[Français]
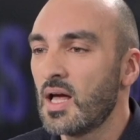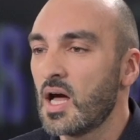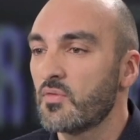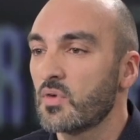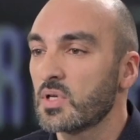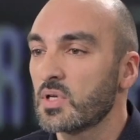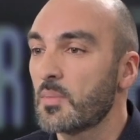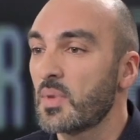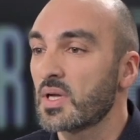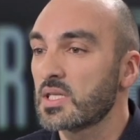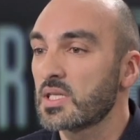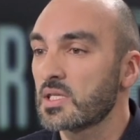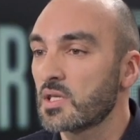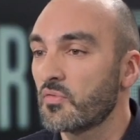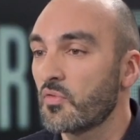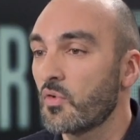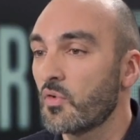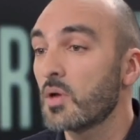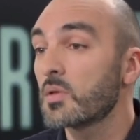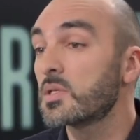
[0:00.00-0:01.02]
avoir un impact
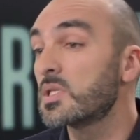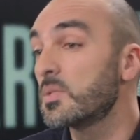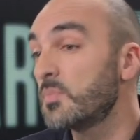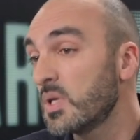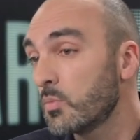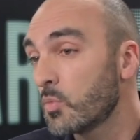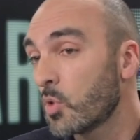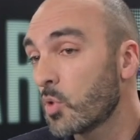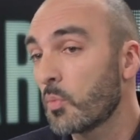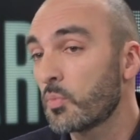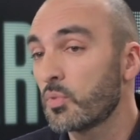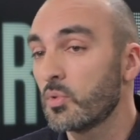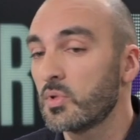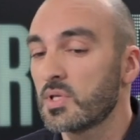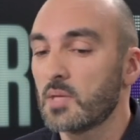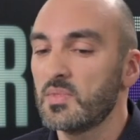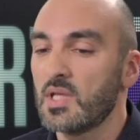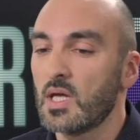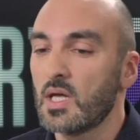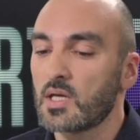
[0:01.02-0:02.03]
assez fort. Typiquement, on peut
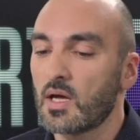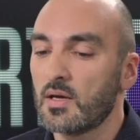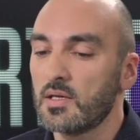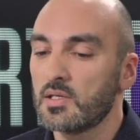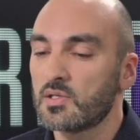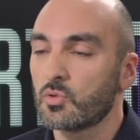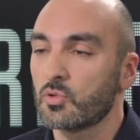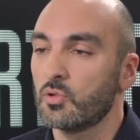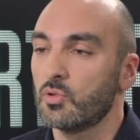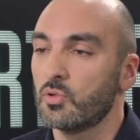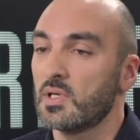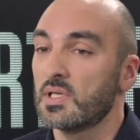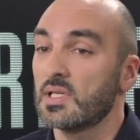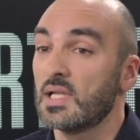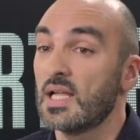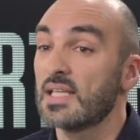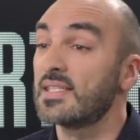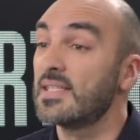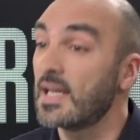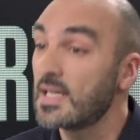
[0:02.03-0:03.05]
être amené à travailler sur de
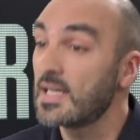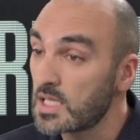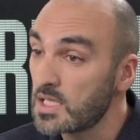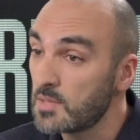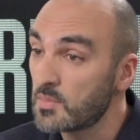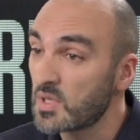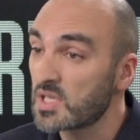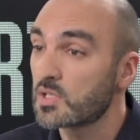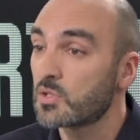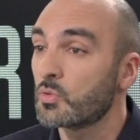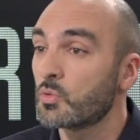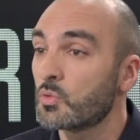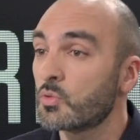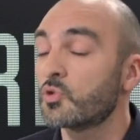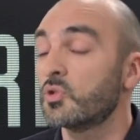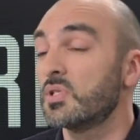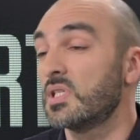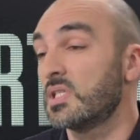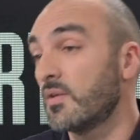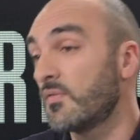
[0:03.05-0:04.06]
la série d'animation, mhm.
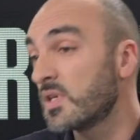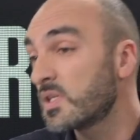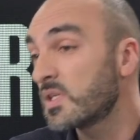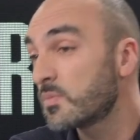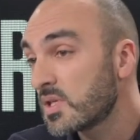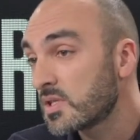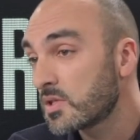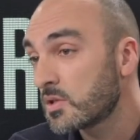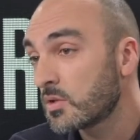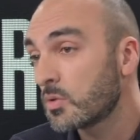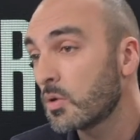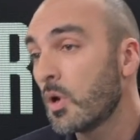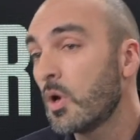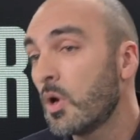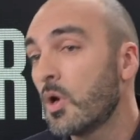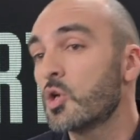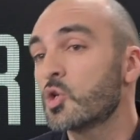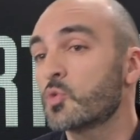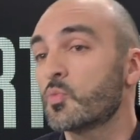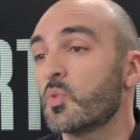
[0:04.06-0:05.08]
sur des effets spéciaux.
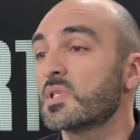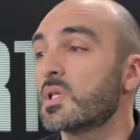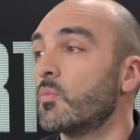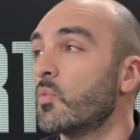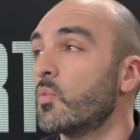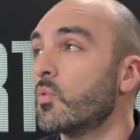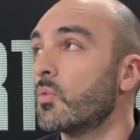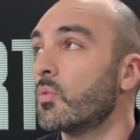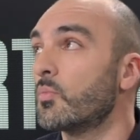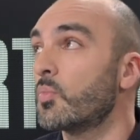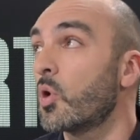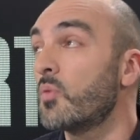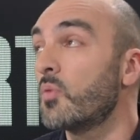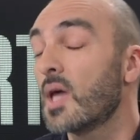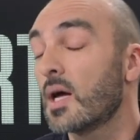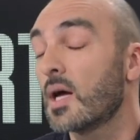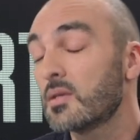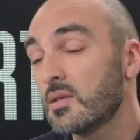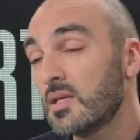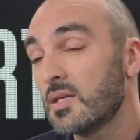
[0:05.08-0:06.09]
Je pense à mon
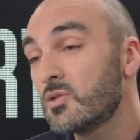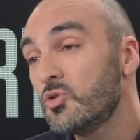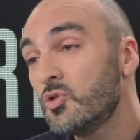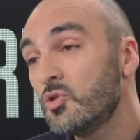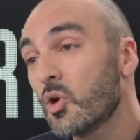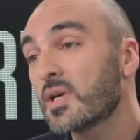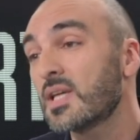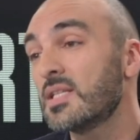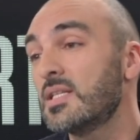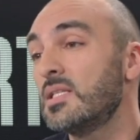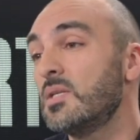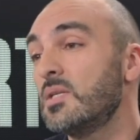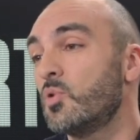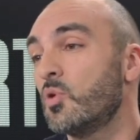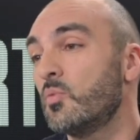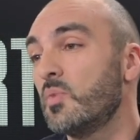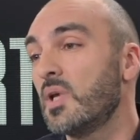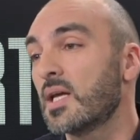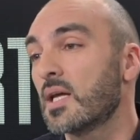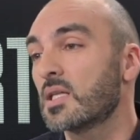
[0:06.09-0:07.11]
premier étudiant qui a été
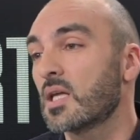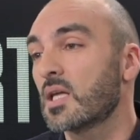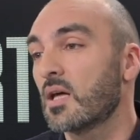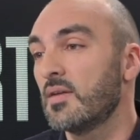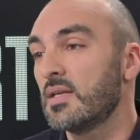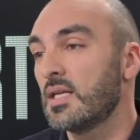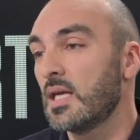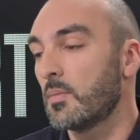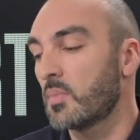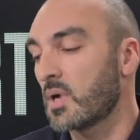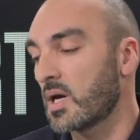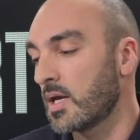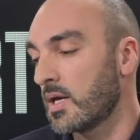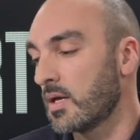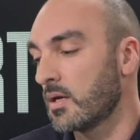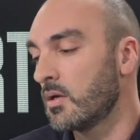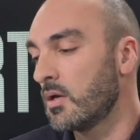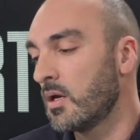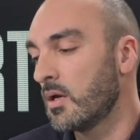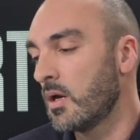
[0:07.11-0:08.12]
diplômé, qui a travaillé
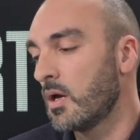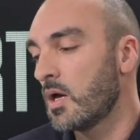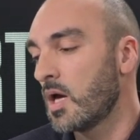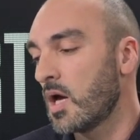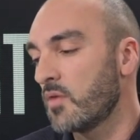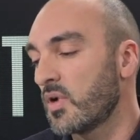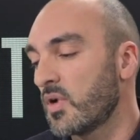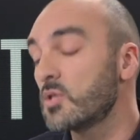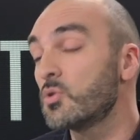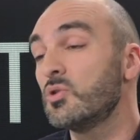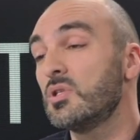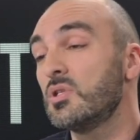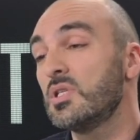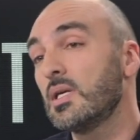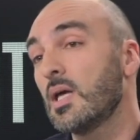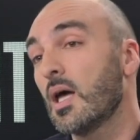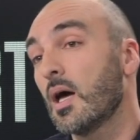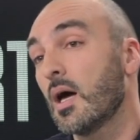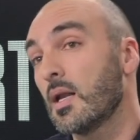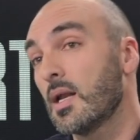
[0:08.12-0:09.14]
après avoir
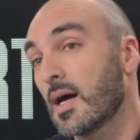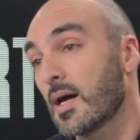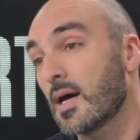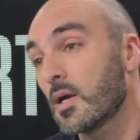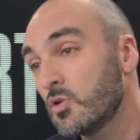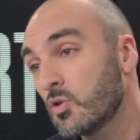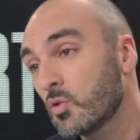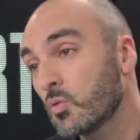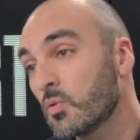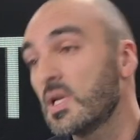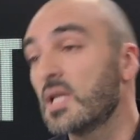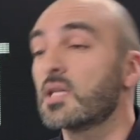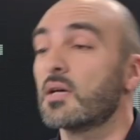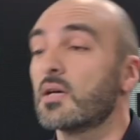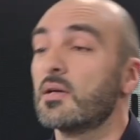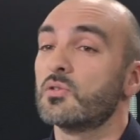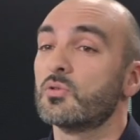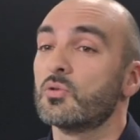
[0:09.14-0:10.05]
étudié à La Réunion. Il a travaillé